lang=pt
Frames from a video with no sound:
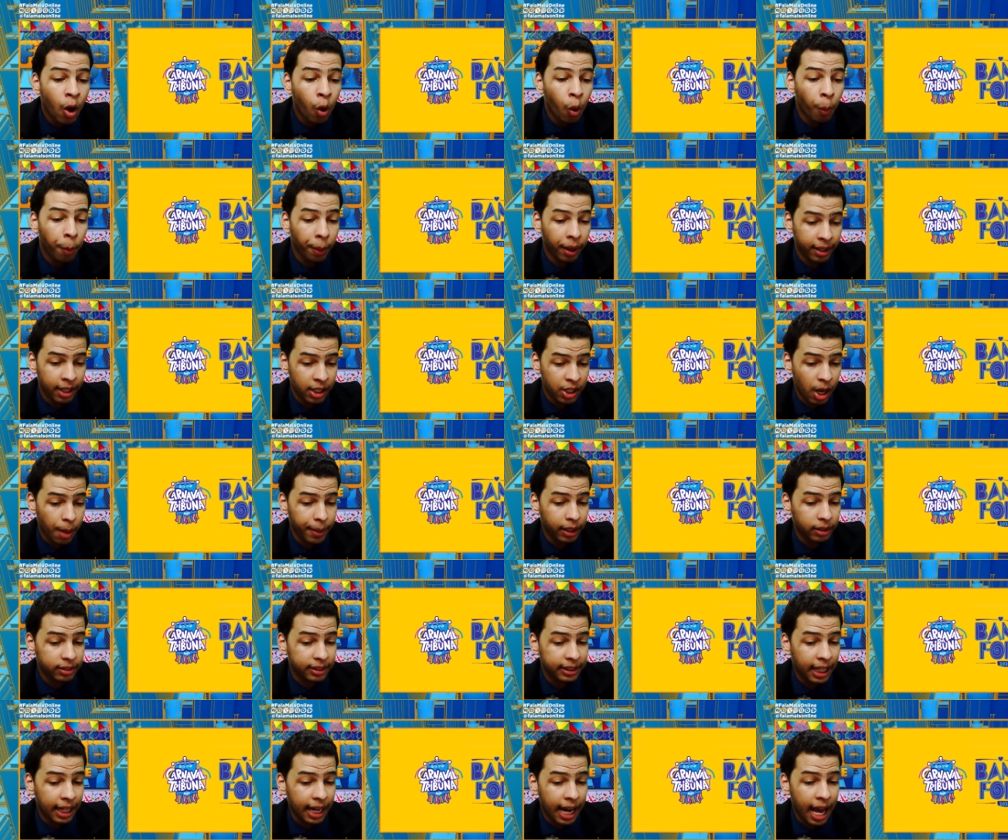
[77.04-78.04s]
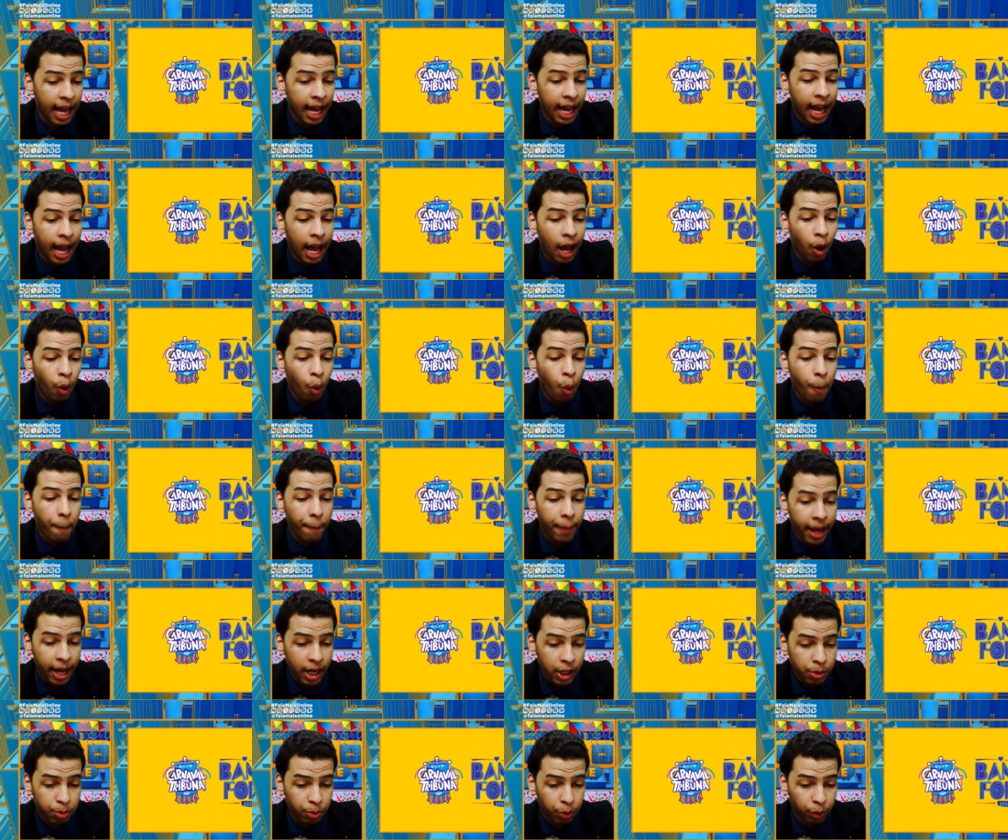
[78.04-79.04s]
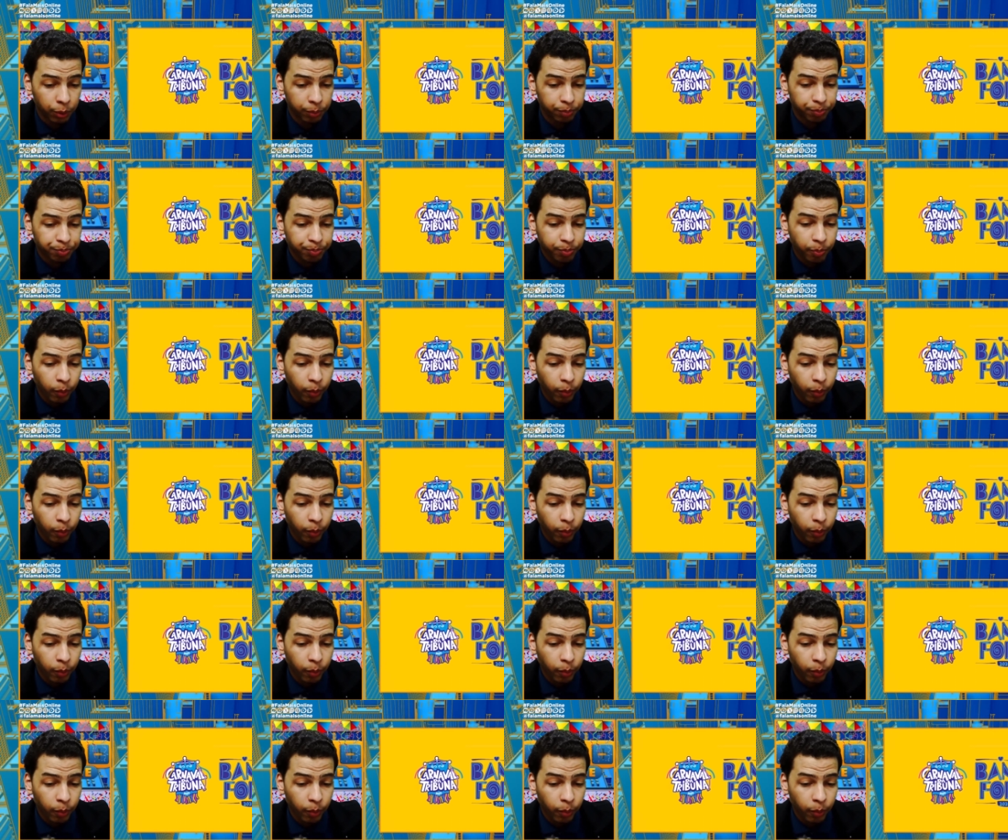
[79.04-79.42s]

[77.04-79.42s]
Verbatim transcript: o planejamento será o mesmo,